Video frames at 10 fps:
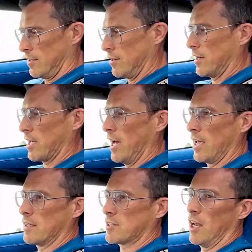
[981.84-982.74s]
Ok,
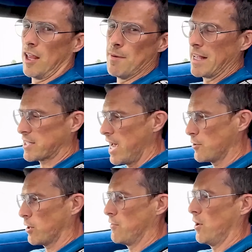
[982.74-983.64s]
así que como él dijo,
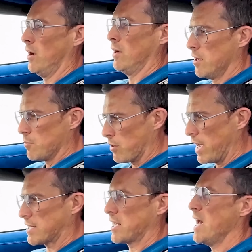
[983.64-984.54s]
tendremos una
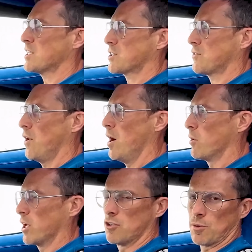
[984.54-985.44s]
prueba de frenado
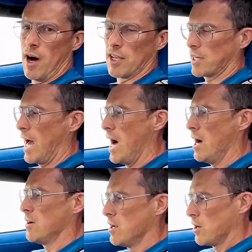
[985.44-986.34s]
desde
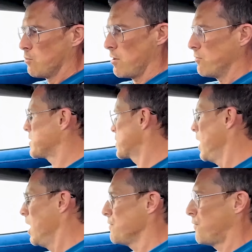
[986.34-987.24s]
160. Cuando lleguemos a la
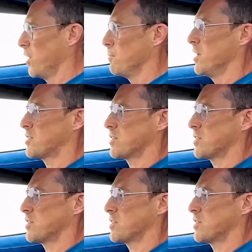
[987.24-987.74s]
línea para total de